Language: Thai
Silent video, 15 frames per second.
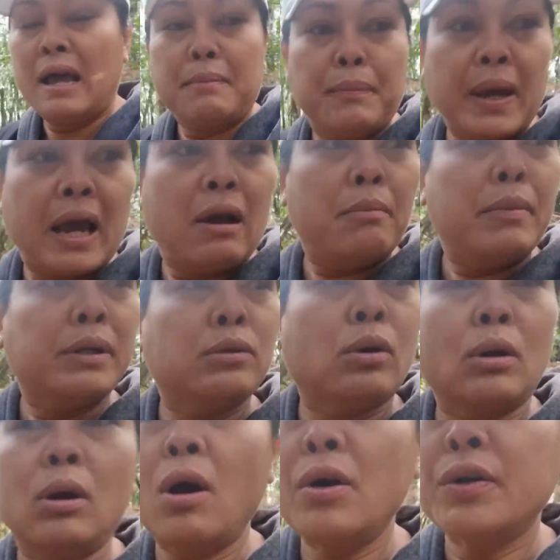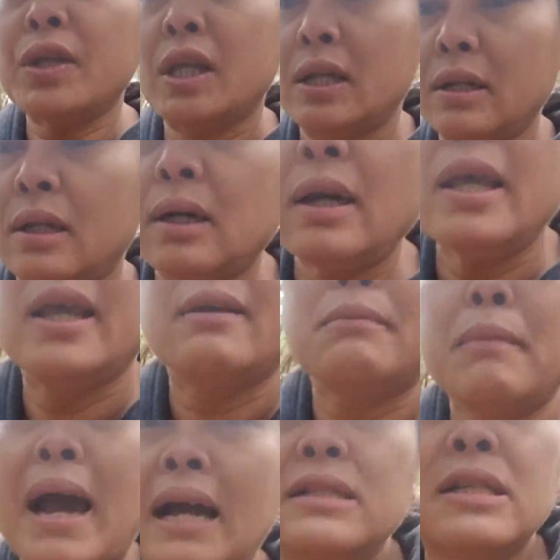ไปเอามาทดลองกินเด้อเห็ด
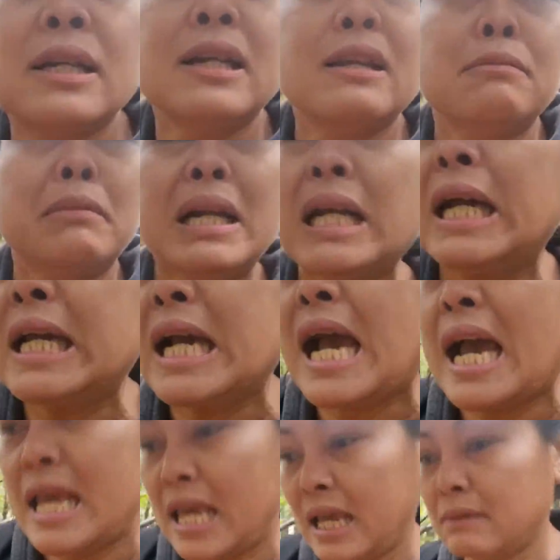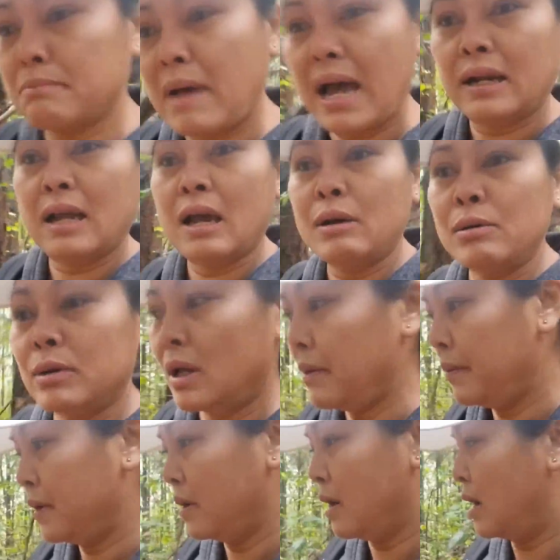บางชนิดมันคล้ายๆเห็ดบ้านเฮาเด้อ
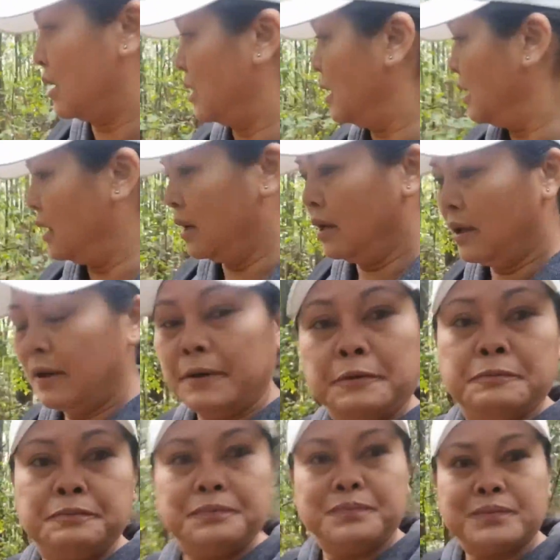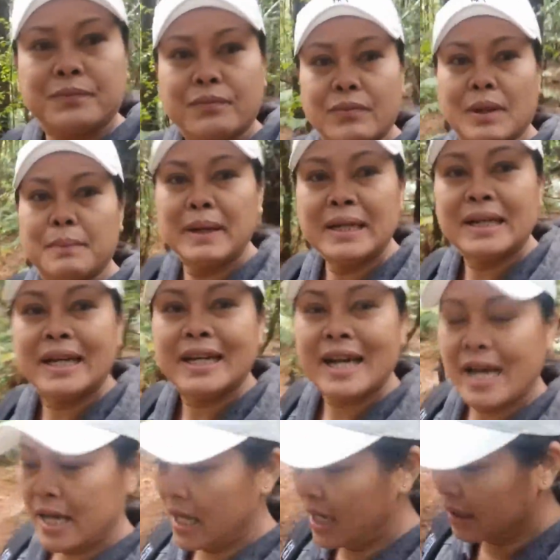พี่น้องมันค
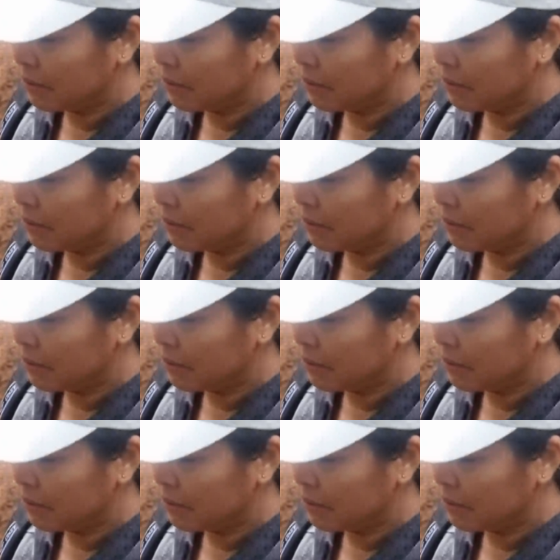ล้ายๆเห็ด